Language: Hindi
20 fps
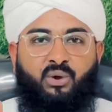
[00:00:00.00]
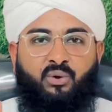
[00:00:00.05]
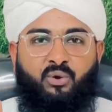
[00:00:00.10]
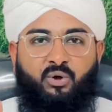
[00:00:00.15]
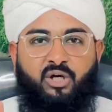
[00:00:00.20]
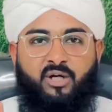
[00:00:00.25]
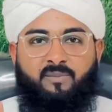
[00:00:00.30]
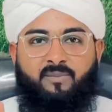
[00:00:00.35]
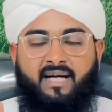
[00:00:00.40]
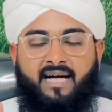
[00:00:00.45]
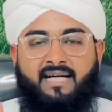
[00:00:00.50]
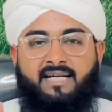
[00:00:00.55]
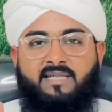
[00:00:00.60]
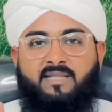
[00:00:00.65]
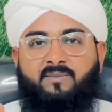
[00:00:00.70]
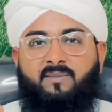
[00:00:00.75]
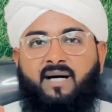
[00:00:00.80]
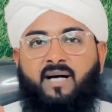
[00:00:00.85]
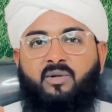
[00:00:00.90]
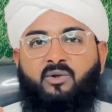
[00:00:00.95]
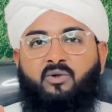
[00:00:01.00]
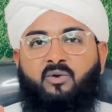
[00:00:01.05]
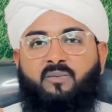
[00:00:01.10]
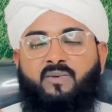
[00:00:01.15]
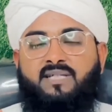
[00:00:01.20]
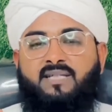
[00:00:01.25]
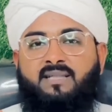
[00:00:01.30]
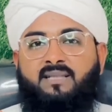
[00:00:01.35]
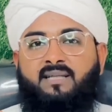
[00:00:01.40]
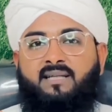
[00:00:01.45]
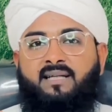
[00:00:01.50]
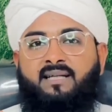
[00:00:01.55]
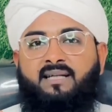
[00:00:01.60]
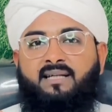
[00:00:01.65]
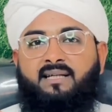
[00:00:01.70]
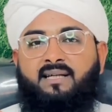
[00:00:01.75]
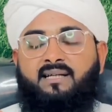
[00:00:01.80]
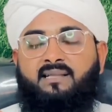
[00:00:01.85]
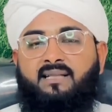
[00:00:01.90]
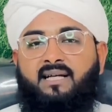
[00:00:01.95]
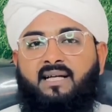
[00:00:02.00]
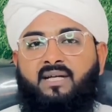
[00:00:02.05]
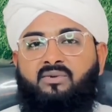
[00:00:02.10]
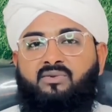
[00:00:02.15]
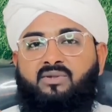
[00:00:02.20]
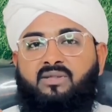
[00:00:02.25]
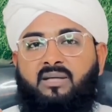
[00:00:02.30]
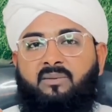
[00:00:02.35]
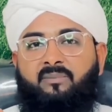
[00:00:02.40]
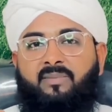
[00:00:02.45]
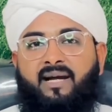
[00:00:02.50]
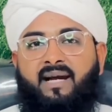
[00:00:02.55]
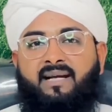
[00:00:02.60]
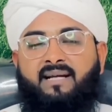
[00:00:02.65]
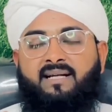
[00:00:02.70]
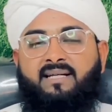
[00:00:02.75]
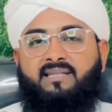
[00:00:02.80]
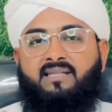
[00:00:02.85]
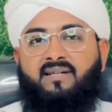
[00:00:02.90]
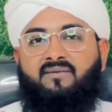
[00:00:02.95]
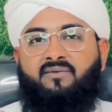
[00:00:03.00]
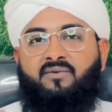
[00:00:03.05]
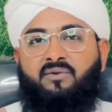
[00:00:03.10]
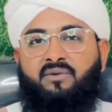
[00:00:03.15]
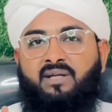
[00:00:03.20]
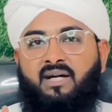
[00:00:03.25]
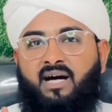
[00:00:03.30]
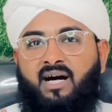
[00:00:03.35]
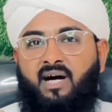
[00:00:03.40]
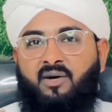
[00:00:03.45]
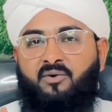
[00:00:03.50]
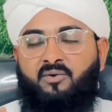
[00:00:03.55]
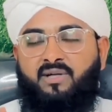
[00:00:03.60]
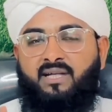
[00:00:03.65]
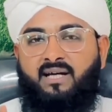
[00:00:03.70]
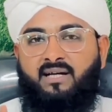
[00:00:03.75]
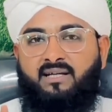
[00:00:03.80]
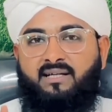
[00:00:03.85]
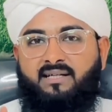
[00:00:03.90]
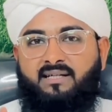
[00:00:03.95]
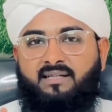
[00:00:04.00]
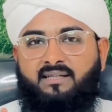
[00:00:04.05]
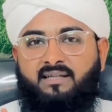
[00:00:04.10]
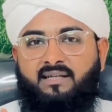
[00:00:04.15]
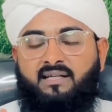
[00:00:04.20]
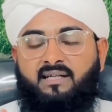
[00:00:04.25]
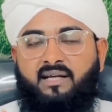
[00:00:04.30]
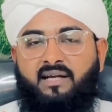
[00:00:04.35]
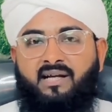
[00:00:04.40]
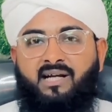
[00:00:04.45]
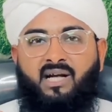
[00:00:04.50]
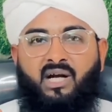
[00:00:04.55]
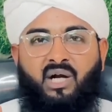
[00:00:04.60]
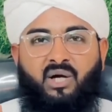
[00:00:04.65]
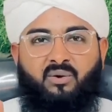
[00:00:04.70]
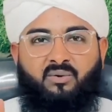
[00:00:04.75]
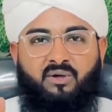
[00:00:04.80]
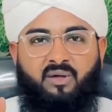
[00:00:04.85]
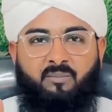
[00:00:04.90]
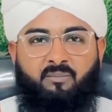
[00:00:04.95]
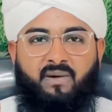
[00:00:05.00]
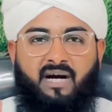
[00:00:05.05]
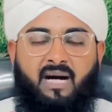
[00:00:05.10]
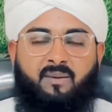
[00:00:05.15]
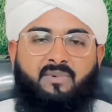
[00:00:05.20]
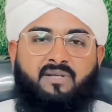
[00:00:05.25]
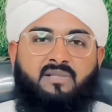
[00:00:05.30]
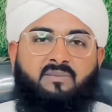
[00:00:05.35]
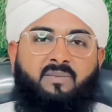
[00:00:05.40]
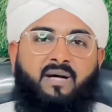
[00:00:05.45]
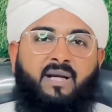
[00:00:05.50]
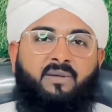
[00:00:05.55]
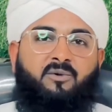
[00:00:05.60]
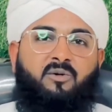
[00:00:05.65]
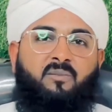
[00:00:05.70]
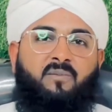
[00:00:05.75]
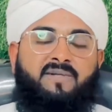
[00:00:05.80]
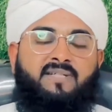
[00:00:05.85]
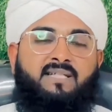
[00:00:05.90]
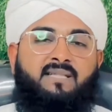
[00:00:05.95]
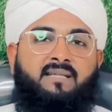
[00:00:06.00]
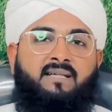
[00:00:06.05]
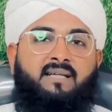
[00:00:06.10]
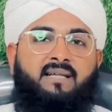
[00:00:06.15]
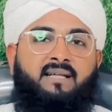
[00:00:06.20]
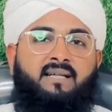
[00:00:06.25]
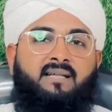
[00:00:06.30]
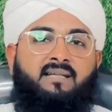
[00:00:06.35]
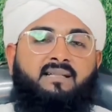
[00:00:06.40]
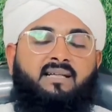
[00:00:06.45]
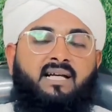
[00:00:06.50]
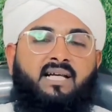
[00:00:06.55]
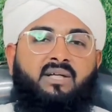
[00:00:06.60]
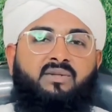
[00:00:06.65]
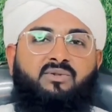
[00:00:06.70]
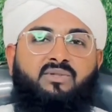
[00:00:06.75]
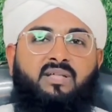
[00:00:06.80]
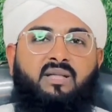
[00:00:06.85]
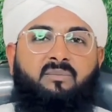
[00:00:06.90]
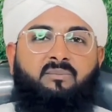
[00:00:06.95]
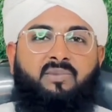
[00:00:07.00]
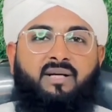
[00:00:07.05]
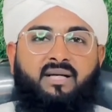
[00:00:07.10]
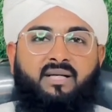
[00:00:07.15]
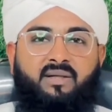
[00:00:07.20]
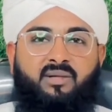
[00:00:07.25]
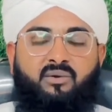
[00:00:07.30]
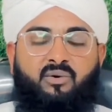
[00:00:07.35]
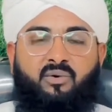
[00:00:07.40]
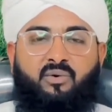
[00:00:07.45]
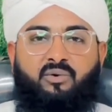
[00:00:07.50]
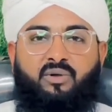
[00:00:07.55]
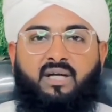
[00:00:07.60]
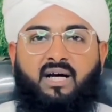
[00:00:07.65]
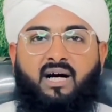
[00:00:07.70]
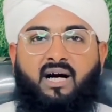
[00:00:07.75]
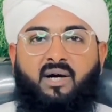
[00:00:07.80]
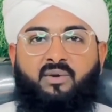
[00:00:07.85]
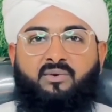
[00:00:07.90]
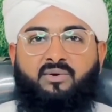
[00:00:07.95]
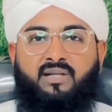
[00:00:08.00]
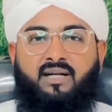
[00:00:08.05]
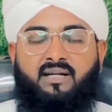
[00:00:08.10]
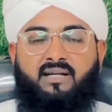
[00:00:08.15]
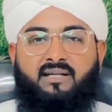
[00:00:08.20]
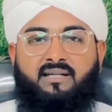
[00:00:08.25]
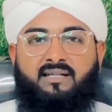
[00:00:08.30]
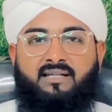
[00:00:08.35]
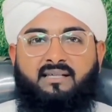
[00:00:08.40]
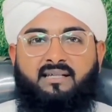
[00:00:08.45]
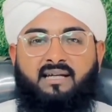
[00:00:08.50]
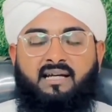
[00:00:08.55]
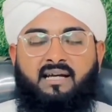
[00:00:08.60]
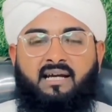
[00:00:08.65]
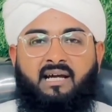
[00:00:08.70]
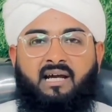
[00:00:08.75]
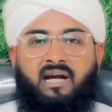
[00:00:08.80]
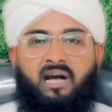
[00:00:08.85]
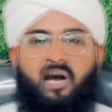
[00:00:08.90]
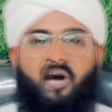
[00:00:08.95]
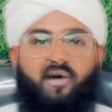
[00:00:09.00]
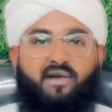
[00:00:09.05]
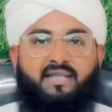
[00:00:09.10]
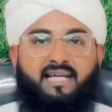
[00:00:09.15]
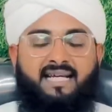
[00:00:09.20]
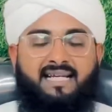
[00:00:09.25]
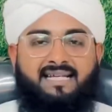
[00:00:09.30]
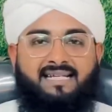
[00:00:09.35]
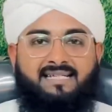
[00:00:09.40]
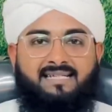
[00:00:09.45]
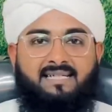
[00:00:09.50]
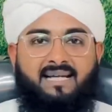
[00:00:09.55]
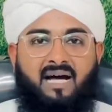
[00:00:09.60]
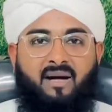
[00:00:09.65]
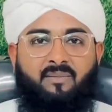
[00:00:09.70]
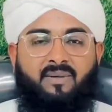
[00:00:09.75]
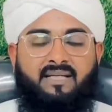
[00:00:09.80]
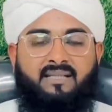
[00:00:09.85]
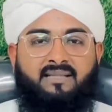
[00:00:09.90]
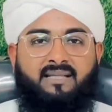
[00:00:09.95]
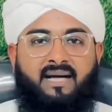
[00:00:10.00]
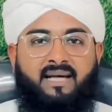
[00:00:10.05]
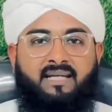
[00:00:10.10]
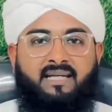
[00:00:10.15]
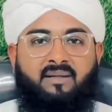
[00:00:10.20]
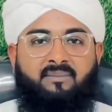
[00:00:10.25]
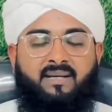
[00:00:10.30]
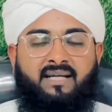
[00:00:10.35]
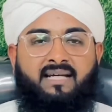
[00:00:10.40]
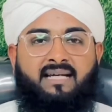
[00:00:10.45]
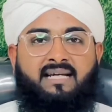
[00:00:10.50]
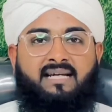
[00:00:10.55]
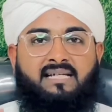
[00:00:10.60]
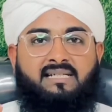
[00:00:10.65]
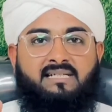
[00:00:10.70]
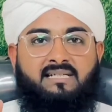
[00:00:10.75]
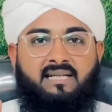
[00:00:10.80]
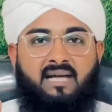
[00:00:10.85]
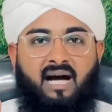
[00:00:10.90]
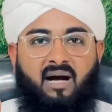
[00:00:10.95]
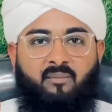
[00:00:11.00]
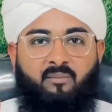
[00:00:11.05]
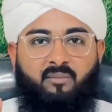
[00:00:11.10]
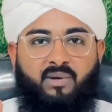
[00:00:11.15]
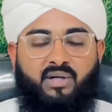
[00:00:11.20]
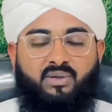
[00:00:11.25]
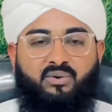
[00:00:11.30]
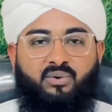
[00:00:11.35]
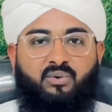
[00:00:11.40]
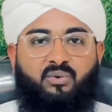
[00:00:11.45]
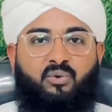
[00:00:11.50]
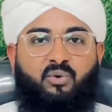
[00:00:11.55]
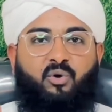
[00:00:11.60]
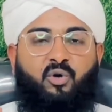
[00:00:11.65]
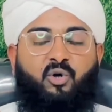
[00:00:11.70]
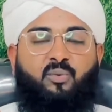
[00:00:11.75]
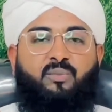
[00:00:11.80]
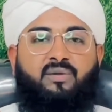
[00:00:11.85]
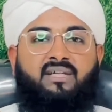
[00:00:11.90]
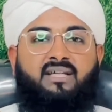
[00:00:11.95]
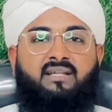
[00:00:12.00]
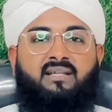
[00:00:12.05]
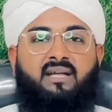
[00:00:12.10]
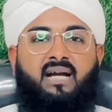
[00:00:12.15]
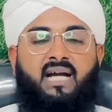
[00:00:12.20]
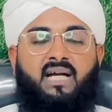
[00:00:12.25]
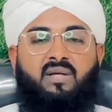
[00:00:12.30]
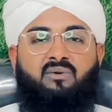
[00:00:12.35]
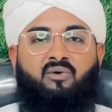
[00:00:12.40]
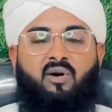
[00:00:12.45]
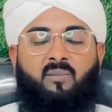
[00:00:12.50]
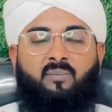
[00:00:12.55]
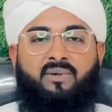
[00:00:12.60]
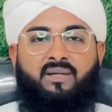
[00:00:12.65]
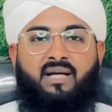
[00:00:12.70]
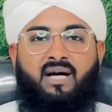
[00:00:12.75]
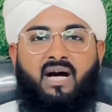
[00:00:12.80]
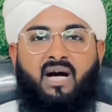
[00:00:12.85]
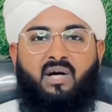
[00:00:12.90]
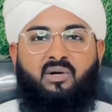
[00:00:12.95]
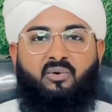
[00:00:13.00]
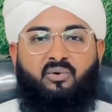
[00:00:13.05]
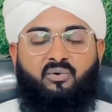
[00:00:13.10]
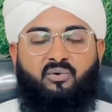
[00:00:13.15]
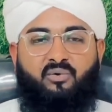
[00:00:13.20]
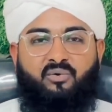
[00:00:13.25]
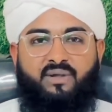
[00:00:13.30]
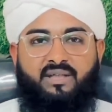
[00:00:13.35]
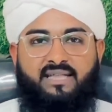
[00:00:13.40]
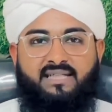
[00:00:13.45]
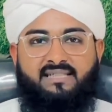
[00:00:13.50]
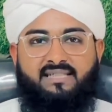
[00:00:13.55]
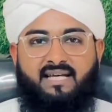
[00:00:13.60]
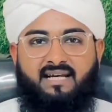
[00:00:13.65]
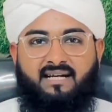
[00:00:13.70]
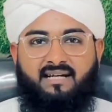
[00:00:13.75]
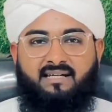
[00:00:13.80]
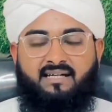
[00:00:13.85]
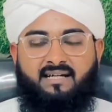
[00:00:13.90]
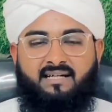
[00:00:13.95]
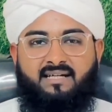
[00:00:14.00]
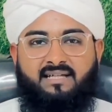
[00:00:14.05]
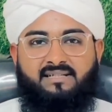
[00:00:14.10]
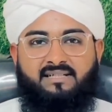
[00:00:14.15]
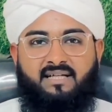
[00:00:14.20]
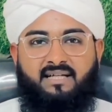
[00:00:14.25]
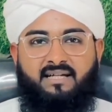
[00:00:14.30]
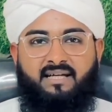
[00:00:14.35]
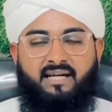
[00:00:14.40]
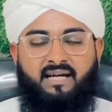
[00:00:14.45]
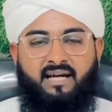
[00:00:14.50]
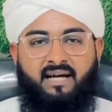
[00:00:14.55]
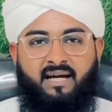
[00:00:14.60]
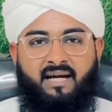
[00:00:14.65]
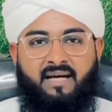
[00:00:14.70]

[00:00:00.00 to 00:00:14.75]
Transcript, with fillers: कोई भाई इस बात को पसंद नहीं करता कि उसकी बहन की तरफ कोई आंख उठा करके देखे कोई बाप इस बात को पसंद नहीं करता कि उसकी बेटी को कोई आंख उठा करके देखे और यही इस्लाम की तालीम है कि इस्लाम मर्दों को हुक्म देता है कि वो अपनी आंखों को नीचा रख करके चलें